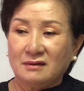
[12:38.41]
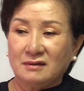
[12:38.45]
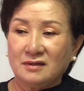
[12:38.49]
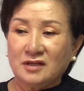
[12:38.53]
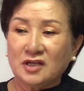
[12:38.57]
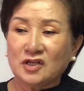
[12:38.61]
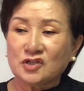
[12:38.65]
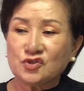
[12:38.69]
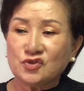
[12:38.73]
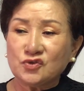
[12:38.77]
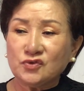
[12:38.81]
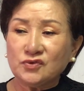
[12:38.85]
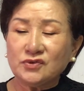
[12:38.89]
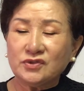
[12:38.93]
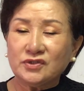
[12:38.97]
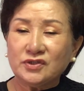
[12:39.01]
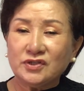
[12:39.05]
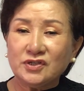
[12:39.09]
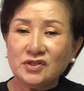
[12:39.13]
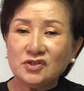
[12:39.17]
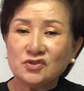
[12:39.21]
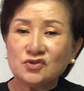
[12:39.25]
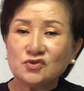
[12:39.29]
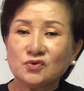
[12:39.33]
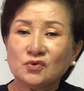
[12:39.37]
예수
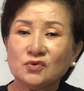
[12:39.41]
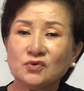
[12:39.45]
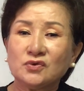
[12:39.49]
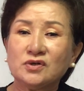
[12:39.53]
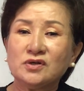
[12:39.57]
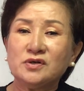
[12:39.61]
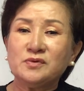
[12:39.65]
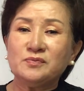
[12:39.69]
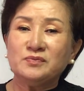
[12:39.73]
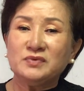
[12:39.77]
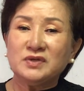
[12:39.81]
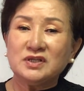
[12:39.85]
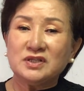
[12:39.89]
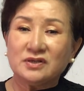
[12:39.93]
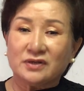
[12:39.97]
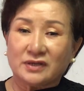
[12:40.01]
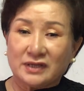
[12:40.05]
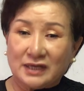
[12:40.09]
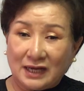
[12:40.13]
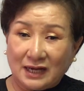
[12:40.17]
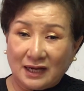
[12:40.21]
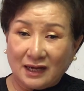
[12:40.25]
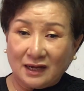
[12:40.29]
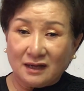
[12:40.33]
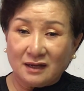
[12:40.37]
그리스도를
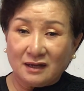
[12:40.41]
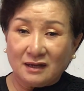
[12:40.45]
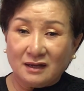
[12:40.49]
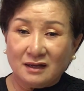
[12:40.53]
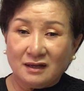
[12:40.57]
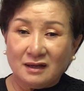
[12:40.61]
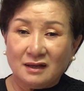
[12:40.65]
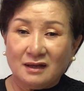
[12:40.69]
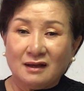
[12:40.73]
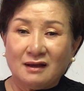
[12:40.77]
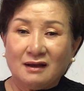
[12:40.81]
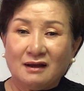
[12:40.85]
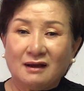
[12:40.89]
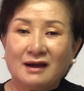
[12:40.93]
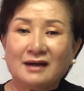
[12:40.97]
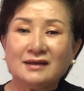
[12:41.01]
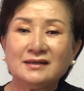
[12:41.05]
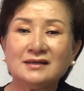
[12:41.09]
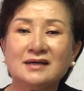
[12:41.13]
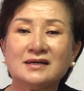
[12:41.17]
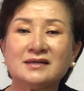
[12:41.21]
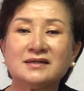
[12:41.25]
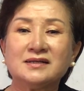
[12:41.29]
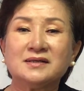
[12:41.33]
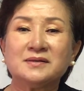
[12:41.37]
믿어야
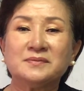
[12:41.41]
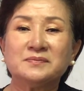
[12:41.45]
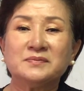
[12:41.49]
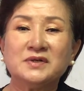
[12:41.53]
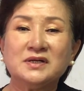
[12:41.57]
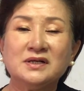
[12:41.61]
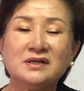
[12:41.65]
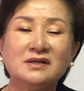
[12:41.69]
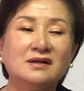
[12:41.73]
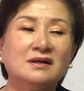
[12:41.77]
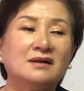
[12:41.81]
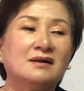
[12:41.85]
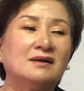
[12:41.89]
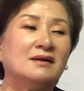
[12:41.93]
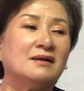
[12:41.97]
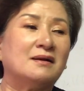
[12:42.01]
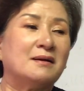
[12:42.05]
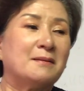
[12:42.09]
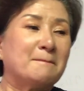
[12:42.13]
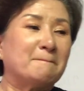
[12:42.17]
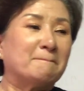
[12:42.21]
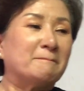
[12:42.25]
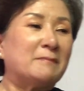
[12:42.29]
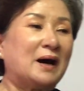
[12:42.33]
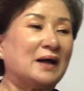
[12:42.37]
하나님을
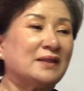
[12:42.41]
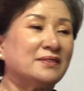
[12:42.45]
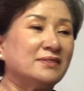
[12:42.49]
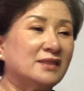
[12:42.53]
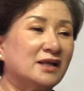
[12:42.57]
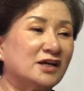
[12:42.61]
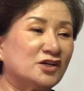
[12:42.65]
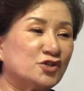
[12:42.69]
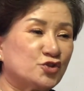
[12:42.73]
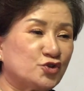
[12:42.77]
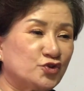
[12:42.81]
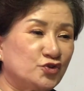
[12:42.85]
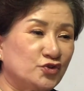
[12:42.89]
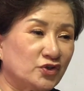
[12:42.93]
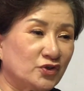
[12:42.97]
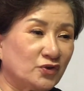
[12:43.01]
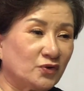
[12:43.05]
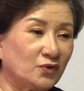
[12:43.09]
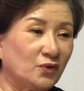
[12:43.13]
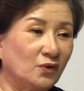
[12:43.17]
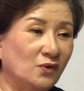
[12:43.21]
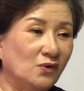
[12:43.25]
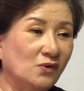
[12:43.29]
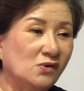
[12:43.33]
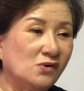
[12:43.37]
만날 수
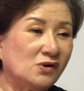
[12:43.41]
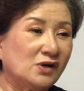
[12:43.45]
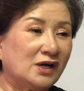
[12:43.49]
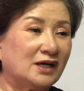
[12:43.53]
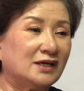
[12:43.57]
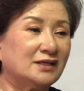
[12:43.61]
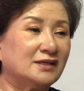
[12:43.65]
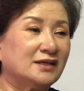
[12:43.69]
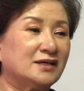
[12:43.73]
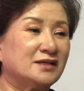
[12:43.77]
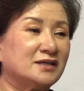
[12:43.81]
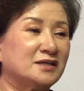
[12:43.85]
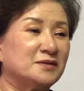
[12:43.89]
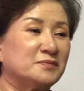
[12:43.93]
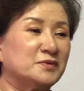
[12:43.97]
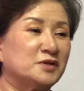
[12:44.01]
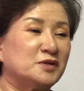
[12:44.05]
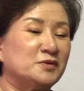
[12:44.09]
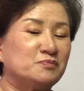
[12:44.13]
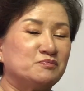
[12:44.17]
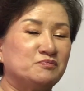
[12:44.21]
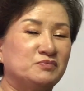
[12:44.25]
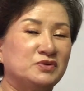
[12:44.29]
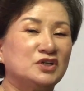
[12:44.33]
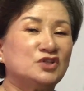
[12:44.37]
있고
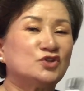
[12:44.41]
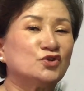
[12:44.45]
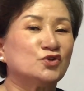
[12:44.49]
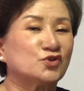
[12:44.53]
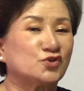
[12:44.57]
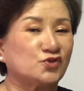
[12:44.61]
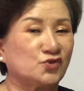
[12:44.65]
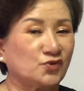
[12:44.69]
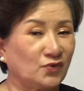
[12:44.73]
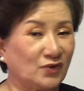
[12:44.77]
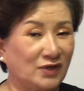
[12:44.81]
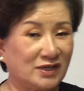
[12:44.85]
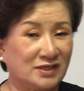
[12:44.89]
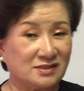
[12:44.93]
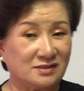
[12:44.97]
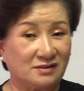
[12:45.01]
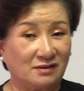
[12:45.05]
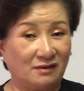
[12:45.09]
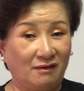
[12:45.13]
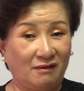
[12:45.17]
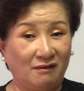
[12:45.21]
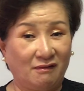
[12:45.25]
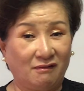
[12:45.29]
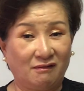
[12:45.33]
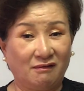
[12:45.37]
하나님을 믿을 수가
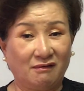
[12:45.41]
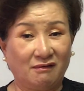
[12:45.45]
있어요.